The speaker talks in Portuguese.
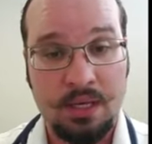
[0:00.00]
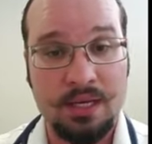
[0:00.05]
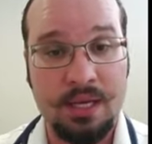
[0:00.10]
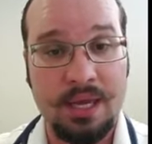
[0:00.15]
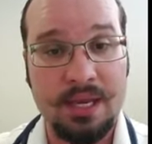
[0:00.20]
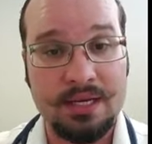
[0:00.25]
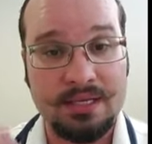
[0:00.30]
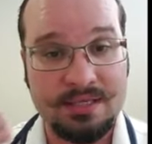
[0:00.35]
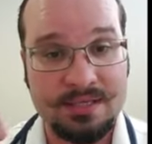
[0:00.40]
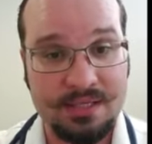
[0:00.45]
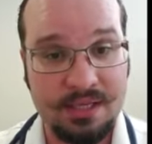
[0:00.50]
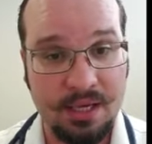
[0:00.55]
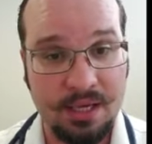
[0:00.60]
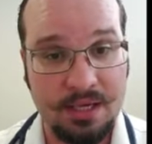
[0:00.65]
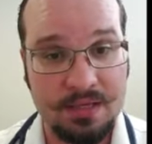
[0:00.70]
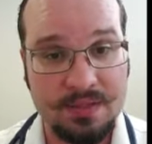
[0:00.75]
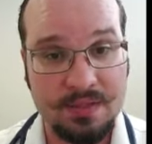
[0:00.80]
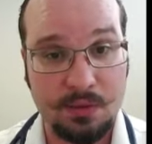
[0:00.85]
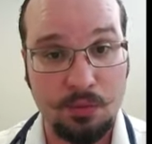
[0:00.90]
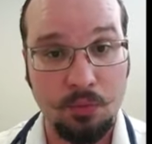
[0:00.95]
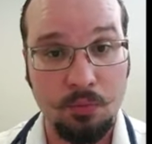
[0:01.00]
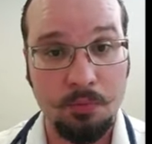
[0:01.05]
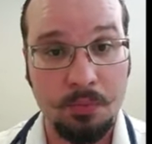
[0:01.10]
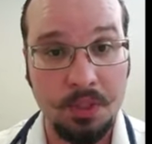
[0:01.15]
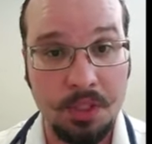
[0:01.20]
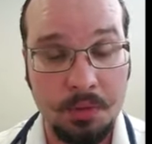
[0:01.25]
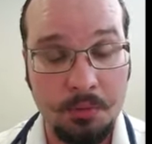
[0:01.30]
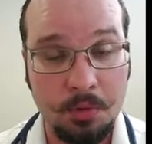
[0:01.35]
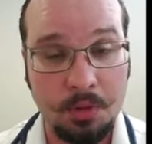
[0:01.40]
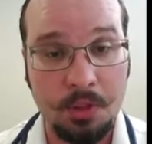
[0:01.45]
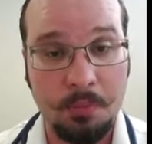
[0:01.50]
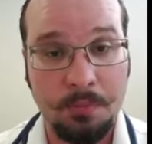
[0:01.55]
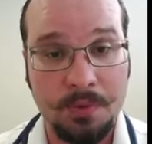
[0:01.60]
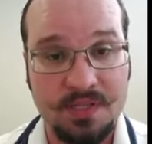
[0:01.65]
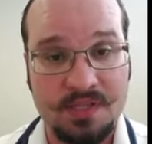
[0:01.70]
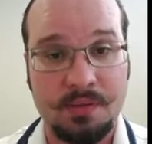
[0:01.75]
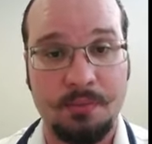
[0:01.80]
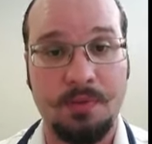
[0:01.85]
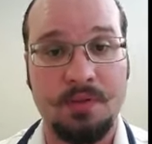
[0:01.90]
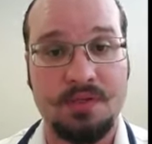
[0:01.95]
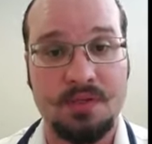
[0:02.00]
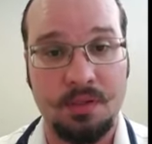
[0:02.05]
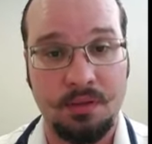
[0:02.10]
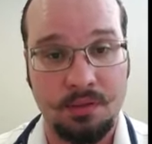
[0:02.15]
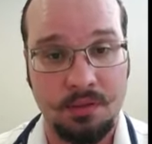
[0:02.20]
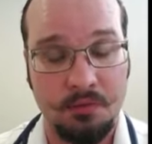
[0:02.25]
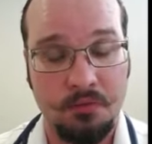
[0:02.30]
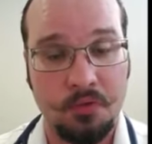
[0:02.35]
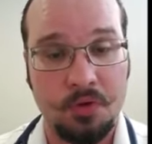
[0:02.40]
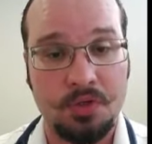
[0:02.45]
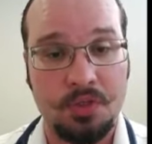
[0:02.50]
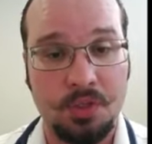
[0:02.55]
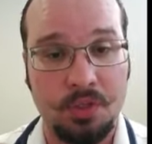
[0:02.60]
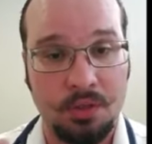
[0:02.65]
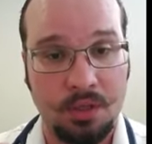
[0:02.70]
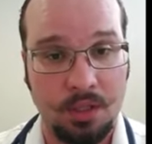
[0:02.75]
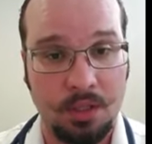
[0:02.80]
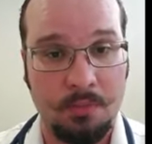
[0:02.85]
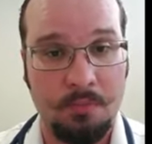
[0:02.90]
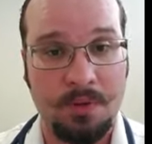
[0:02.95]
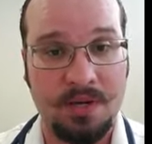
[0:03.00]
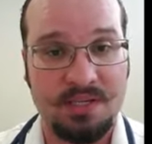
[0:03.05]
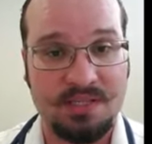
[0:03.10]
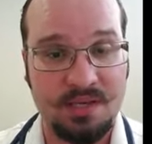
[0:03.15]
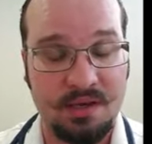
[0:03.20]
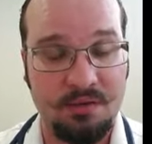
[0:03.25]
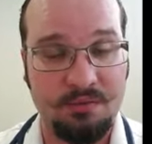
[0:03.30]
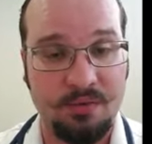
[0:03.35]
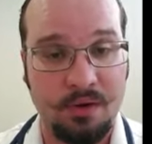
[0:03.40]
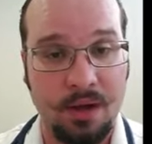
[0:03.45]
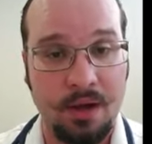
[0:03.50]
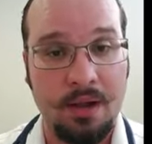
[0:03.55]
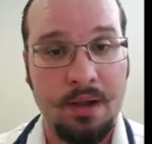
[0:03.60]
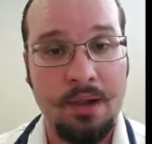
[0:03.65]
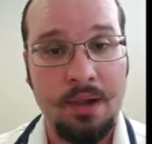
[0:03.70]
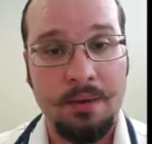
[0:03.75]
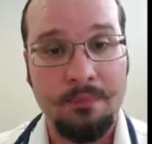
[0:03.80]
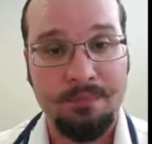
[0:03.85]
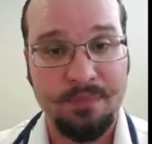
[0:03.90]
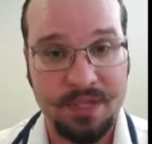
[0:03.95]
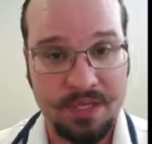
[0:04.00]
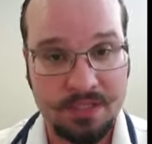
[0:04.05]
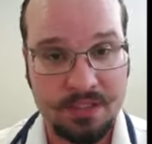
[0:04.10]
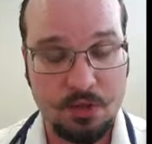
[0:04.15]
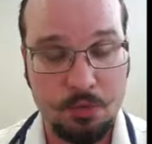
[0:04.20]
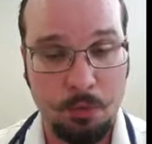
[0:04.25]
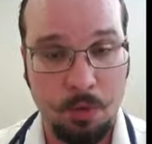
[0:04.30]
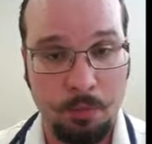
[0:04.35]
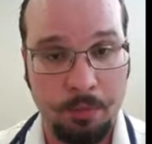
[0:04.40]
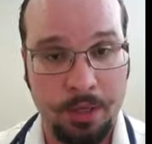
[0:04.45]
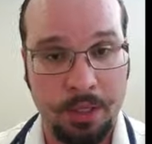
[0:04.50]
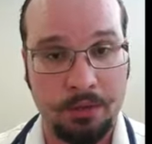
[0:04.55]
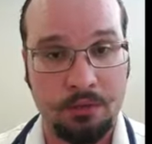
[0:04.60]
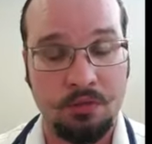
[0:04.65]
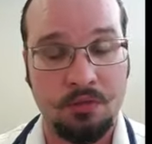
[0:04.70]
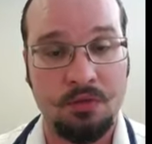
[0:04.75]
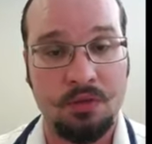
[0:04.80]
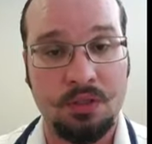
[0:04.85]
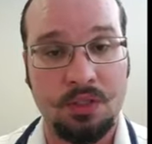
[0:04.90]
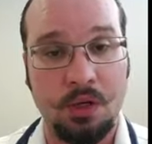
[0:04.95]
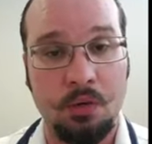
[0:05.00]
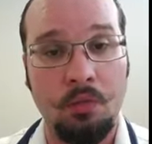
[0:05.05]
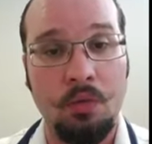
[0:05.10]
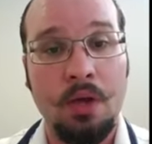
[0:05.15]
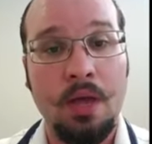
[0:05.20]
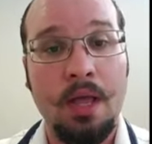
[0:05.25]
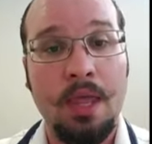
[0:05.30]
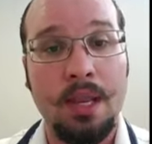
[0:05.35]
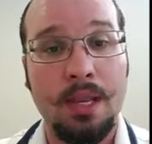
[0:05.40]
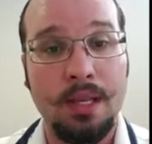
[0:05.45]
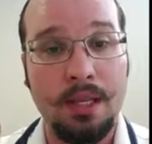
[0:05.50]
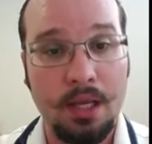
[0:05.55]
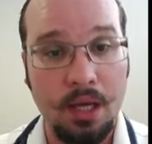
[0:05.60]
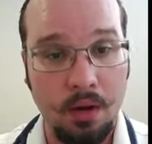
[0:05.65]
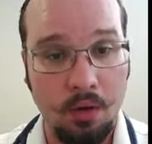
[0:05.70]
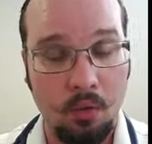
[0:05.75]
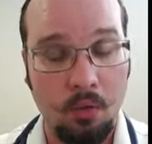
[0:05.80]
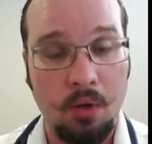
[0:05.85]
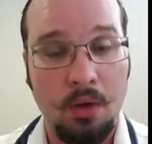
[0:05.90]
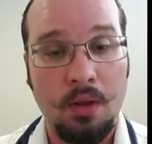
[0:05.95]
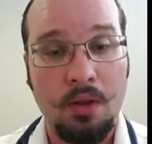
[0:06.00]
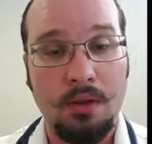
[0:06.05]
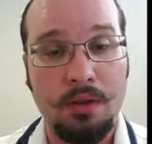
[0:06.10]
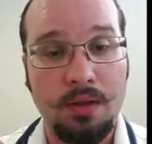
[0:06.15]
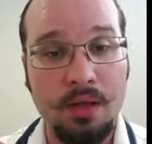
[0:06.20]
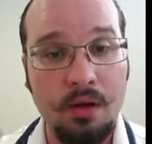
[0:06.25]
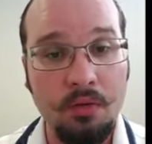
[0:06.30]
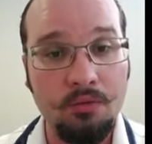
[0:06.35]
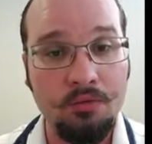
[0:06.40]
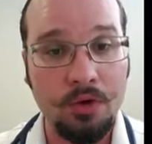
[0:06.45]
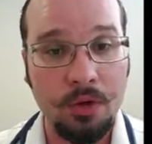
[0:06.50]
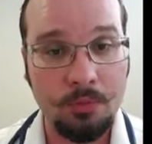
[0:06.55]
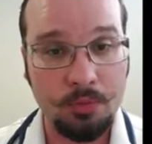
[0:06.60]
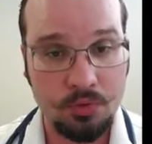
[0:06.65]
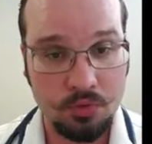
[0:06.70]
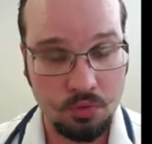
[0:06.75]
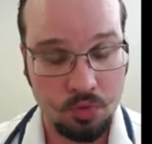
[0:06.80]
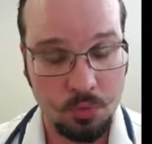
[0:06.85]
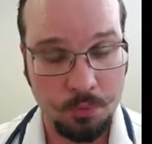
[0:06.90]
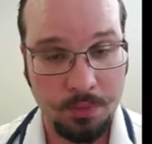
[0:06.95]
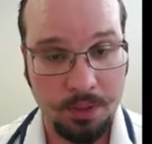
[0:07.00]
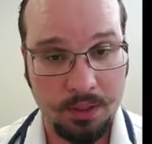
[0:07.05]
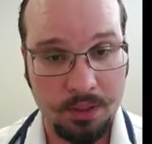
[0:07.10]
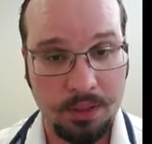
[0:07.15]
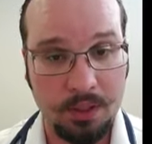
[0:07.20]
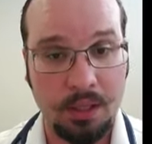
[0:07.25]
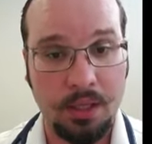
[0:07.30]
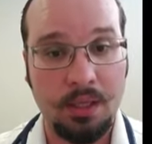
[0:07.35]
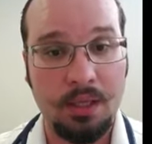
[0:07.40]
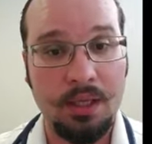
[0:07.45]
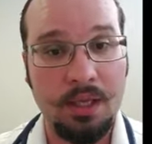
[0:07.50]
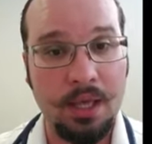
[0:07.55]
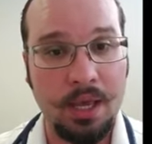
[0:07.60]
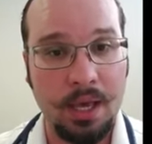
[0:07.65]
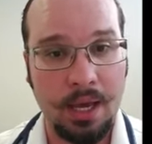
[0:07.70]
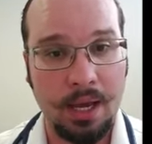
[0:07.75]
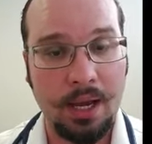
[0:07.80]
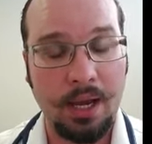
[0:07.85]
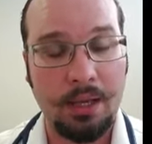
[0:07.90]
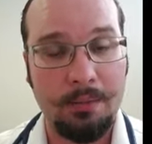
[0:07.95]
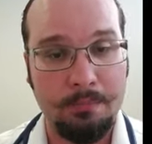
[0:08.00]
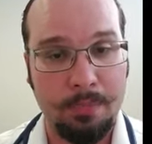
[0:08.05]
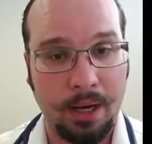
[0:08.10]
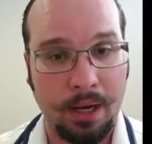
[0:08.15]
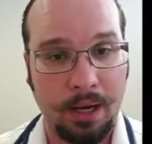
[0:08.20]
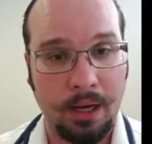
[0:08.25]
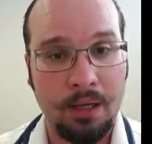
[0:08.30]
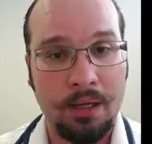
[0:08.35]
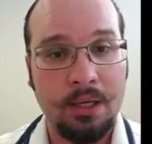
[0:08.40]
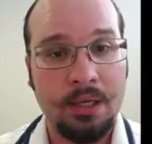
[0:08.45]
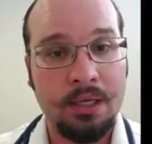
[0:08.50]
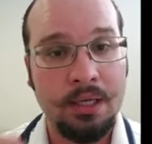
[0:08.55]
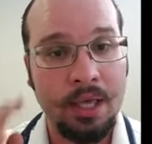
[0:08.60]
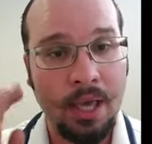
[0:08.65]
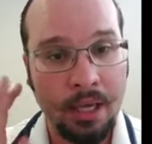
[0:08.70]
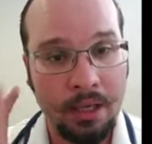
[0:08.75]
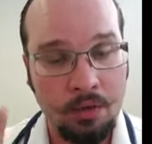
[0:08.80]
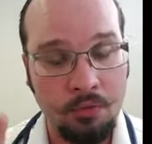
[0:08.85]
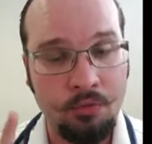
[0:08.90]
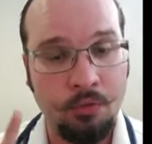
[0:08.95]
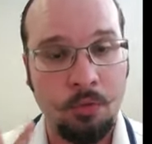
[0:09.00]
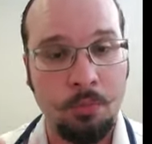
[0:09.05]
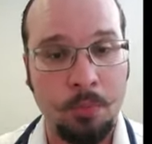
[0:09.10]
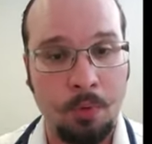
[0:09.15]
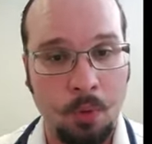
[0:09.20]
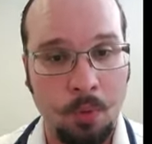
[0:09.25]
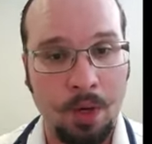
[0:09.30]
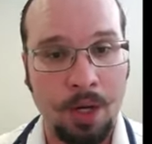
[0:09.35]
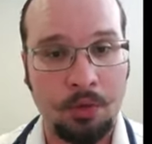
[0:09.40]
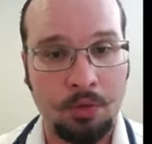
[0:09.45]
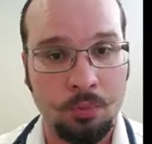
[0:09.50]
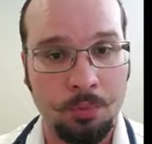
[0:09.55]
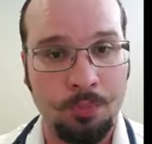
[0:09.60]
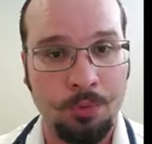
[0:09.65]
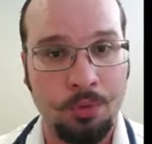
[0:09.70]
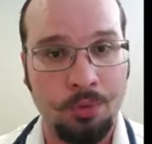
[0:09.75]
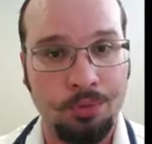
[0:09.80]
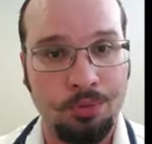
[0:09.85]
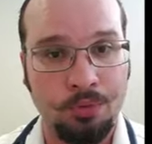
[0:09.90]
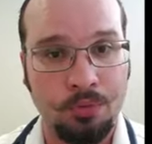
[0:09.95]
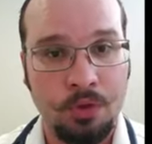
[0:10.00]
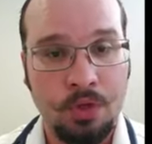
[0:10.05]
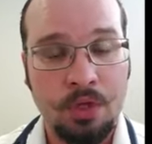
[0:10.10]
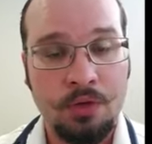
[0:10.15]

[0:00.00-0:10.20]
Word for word: E é na ciência, no mínimo de pensamento científico, a gente tem que preservar nesses momentos. Então, não, não vamos suspender e é caibrar. E aí eu vou para o quarto ponto.